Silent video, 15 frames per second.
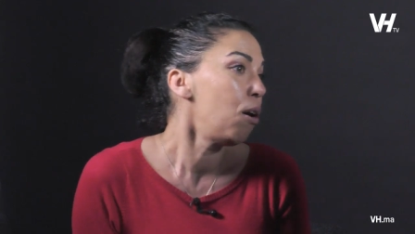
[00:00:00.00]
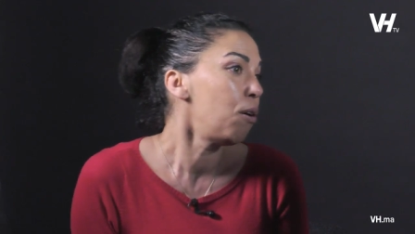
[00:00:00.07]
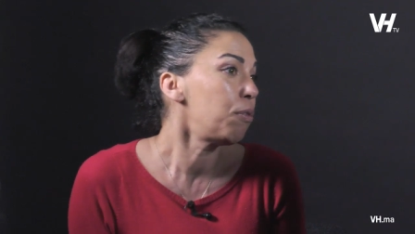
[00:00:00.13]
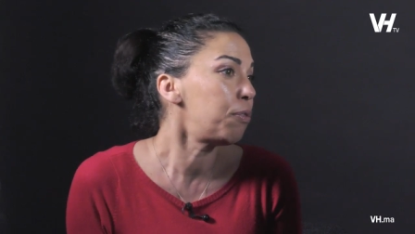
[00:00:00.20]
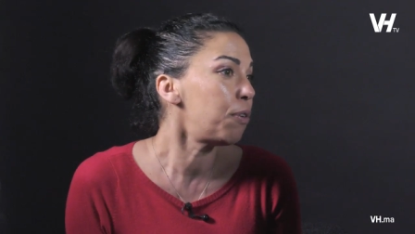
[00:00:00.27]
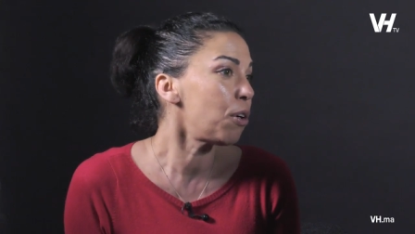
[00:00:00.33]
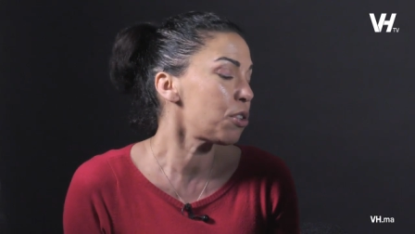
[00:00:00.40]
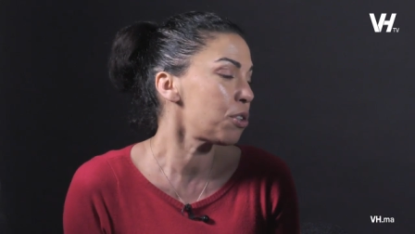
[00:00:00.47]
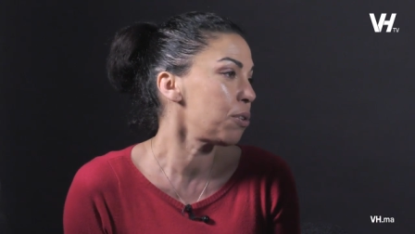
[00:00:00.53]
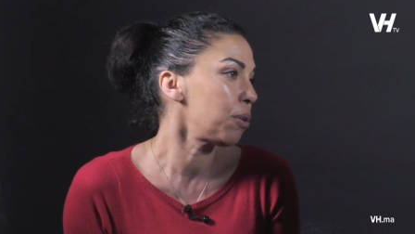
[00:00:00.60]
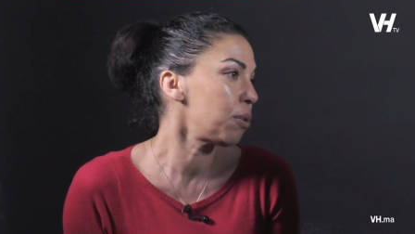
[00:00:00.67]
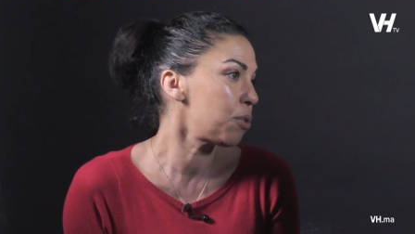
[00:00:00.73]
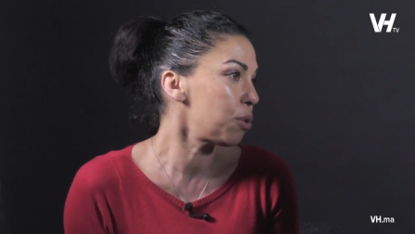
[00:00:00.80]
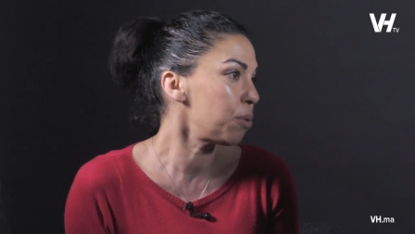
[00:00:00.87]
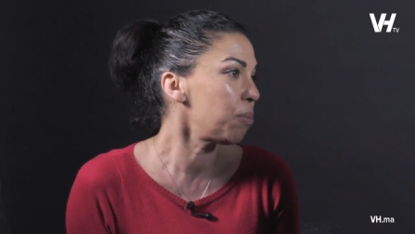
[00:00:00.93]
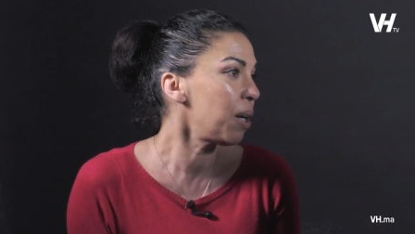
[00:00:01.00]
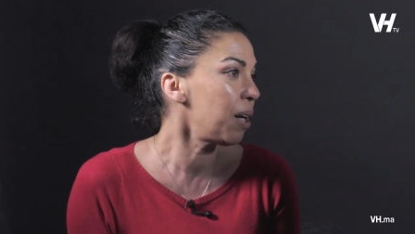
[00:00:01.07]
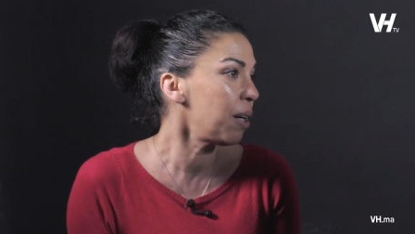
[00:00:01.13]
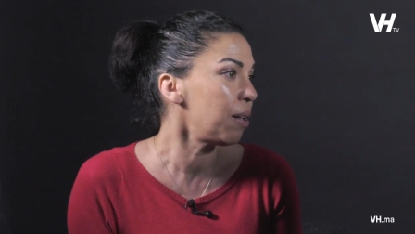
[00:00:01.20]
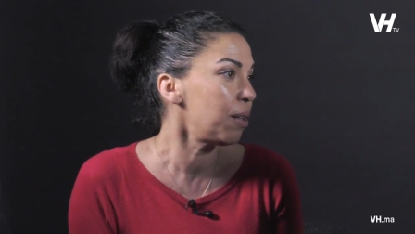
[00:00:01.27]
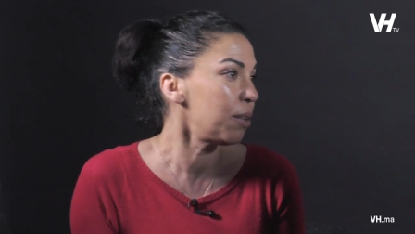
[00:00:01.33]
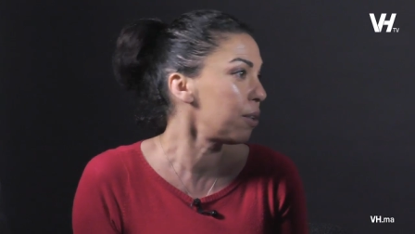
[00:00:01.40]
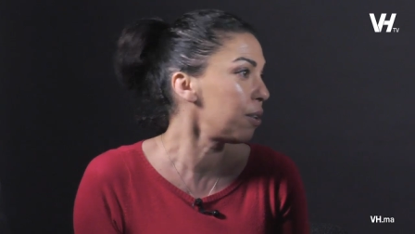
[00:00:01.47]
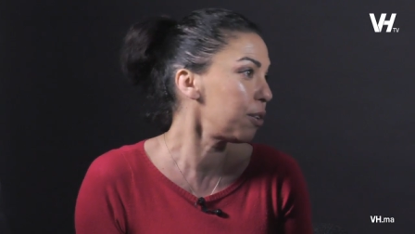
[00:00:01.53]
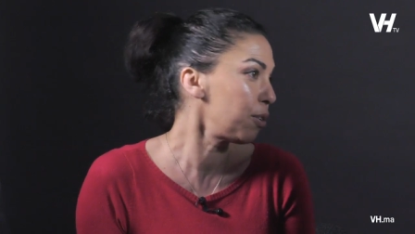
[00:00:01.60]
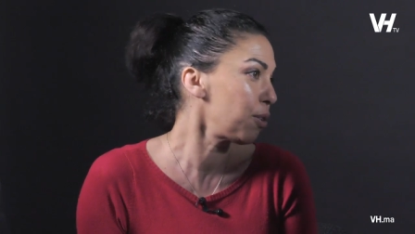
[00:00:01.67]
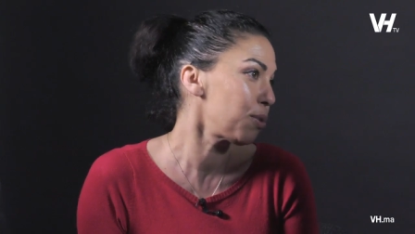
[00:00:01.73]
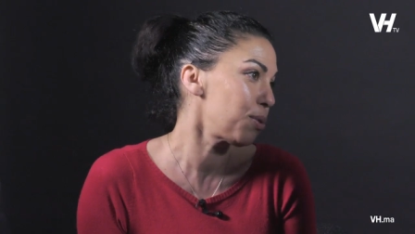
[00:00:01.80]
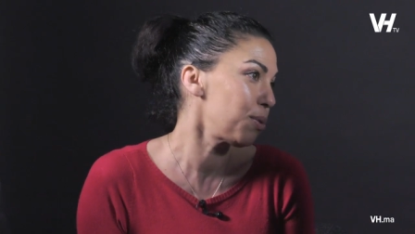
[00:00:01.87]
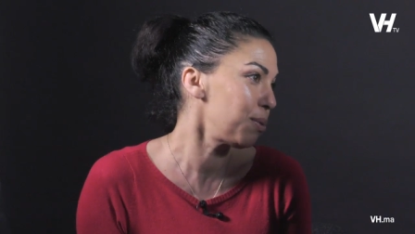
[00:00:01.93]
on, forge notre chemin euh,
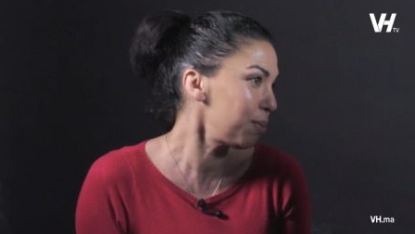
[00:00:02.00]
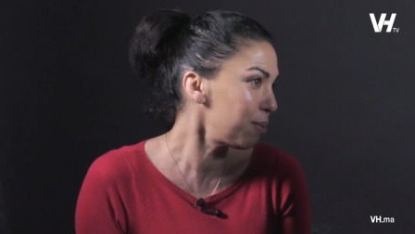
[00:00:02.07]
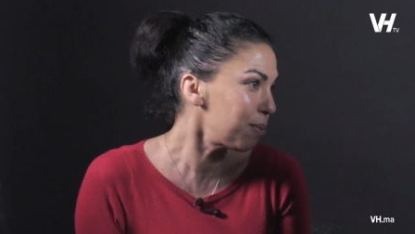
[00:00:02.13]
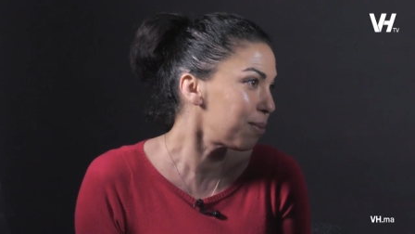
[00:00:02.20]
dans une...